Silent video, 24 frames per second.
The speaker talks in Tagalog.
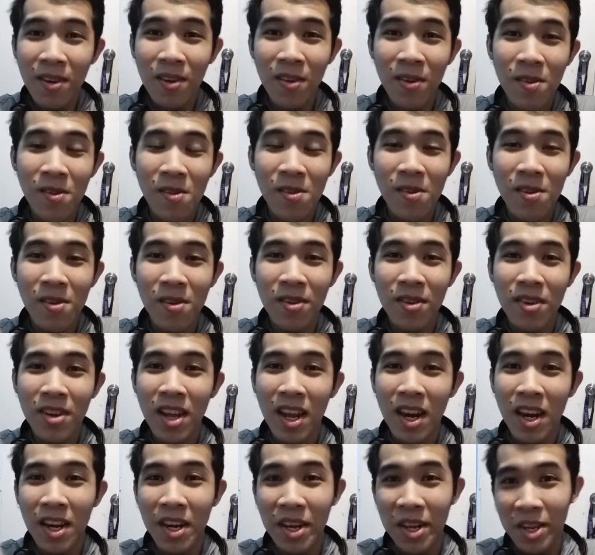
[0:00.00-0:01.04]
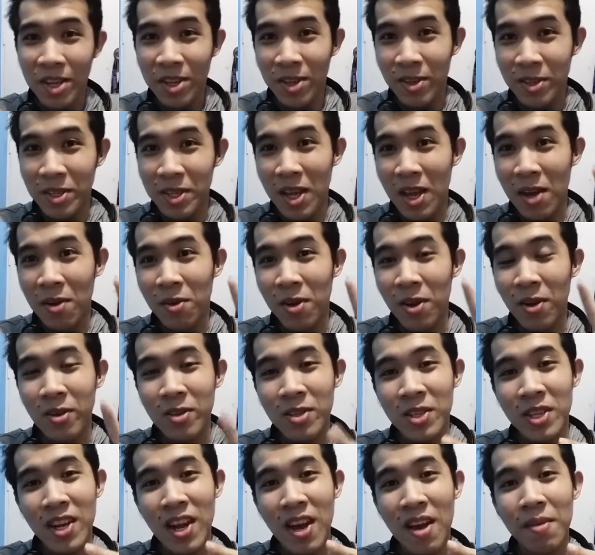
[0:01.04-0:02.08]
kung narinig nyo sa huli
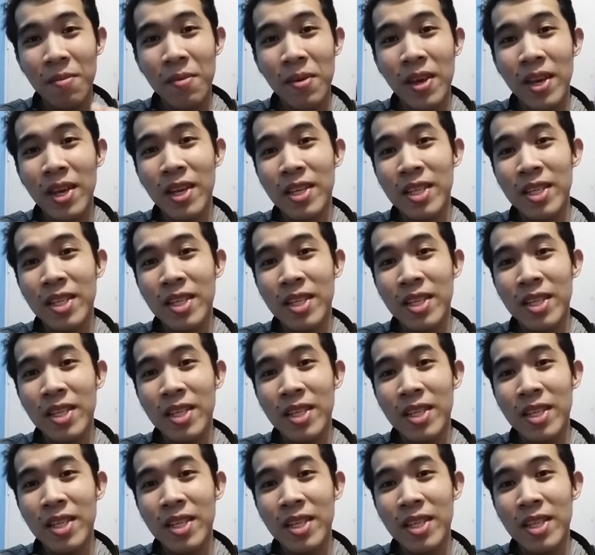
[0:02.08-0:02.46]
ko sinabi